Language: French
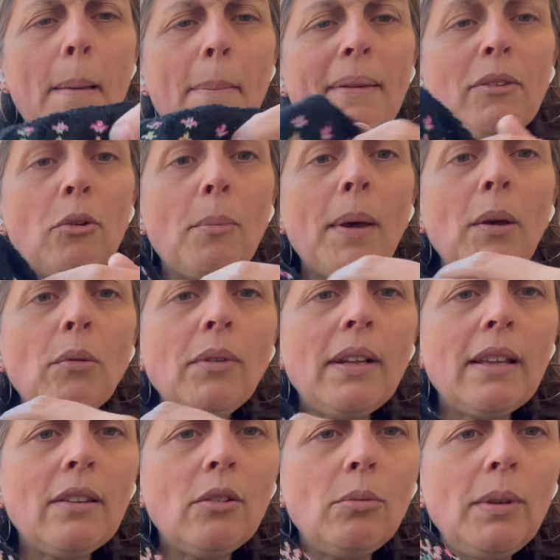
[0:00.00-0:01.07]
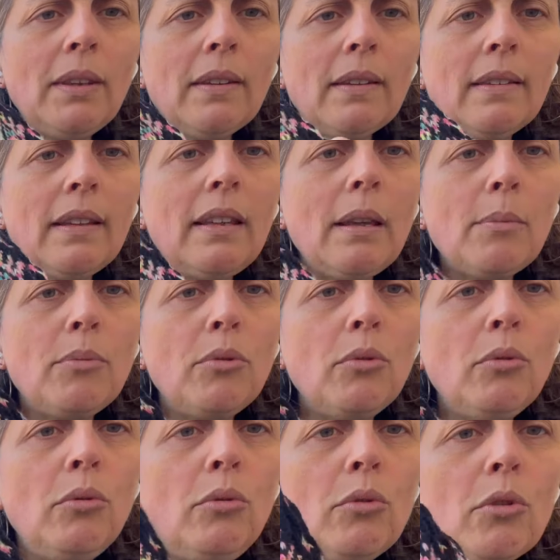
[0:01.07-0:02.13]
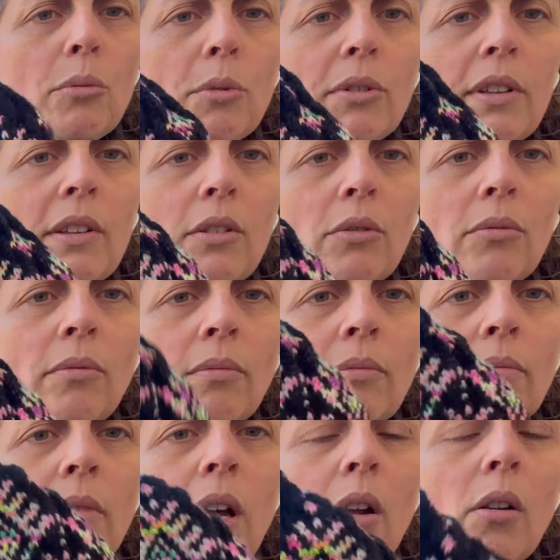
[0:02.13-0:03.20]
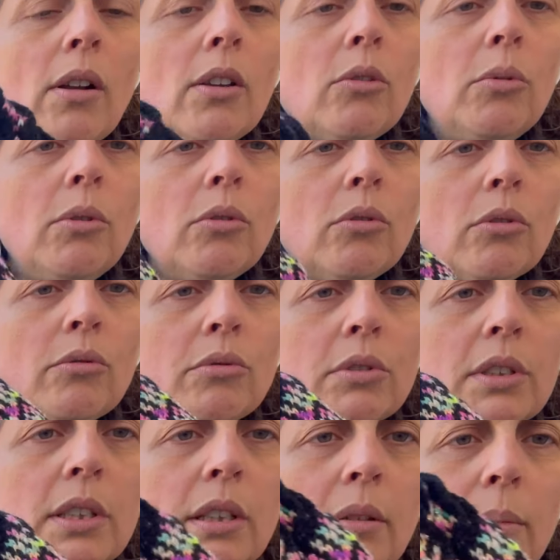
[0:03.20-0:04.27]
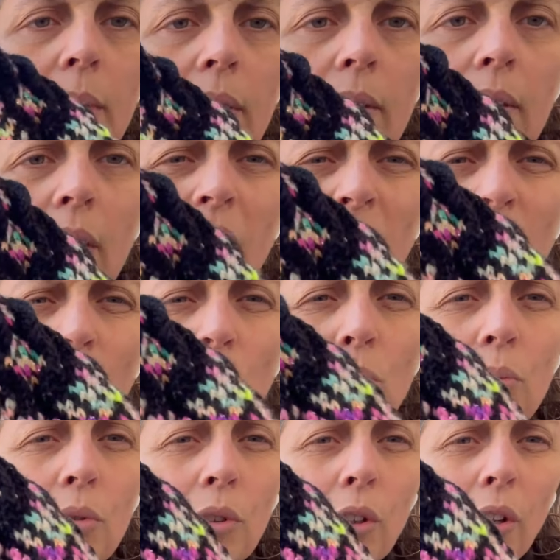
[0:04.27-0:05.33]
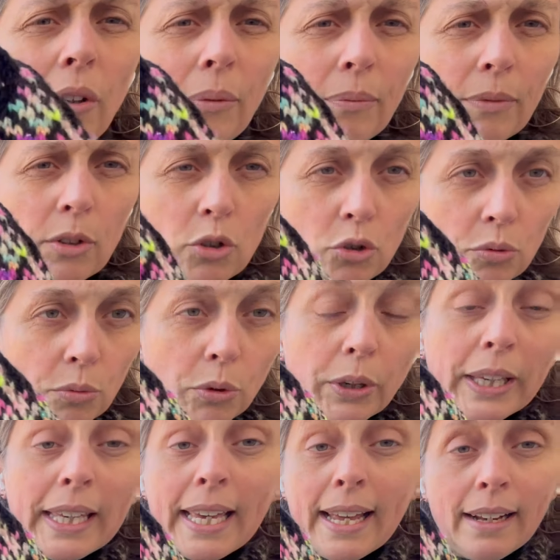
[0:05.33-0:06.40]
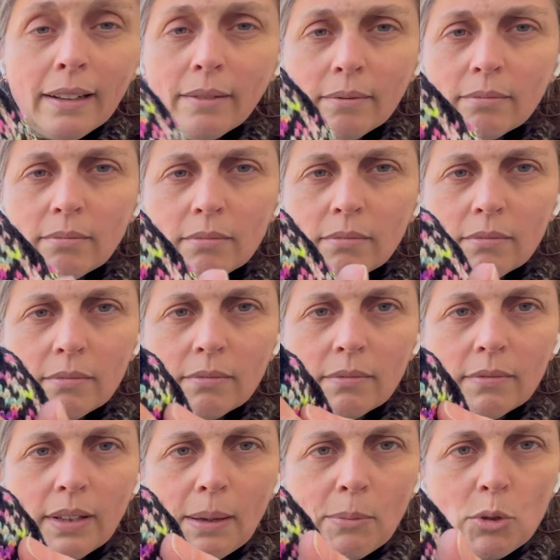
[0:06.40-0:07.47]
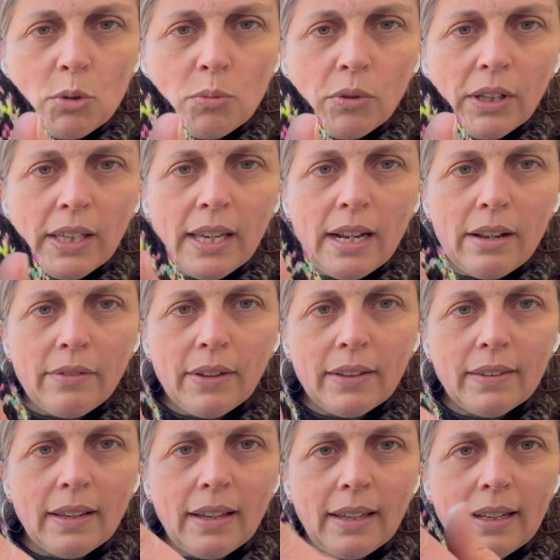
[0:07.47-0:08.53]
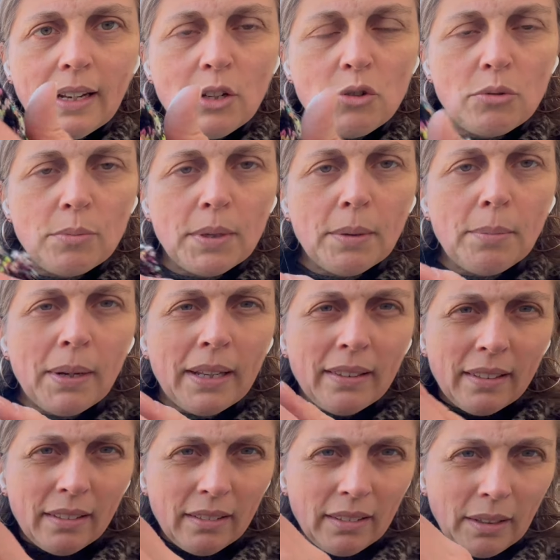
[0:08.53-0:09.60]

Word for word: Parce que par contre la suite, dès qu'il n'y a plus eu d'augmentation, alors la suite autant vous dire, mais c'est du bonheur. Je me régale. Vraiment, je me régale à faire ça. Et là, je suis bien plate. Hein.